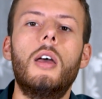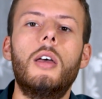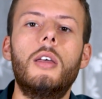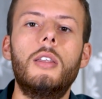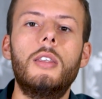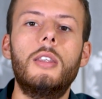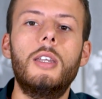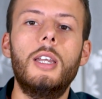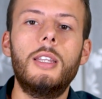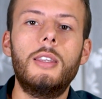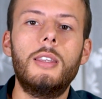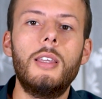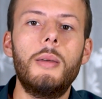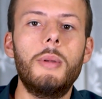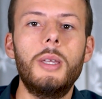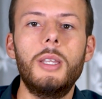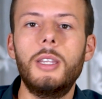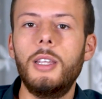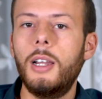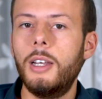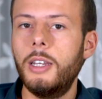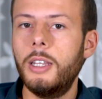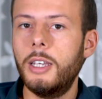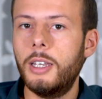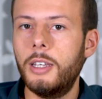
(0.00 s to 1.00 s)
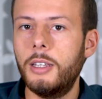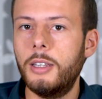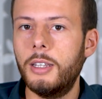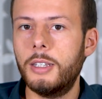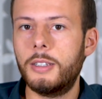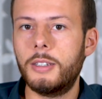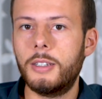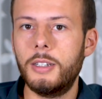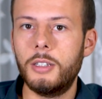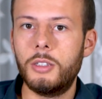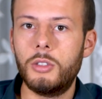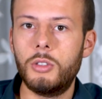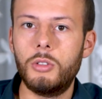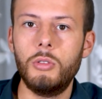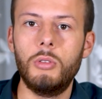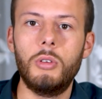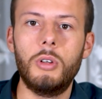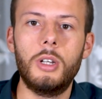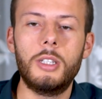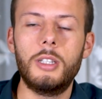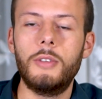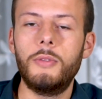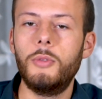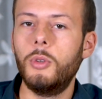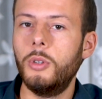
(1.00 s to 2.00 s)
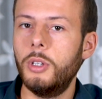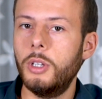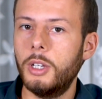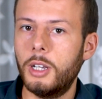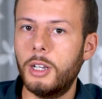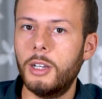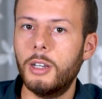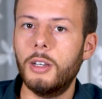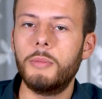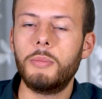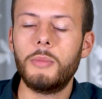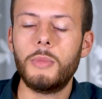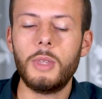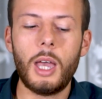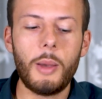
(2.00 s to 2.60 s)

direttamente al link in descrizione, se serve un link